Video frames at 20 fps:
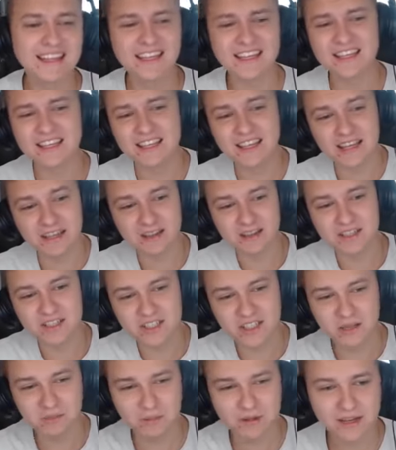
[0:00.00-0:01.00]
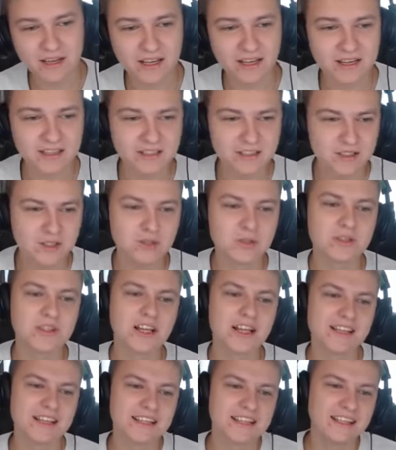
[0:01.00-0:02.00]
кидай, ты ждал, пока я разрешу.
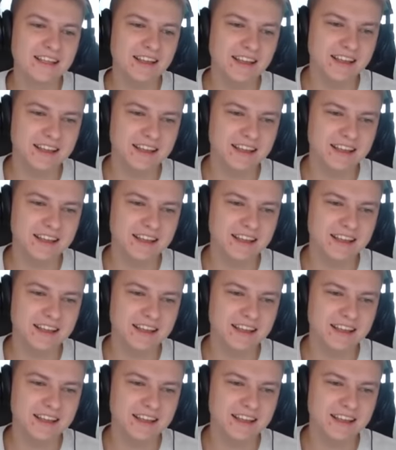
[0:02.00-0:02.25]
Ладно, кидай.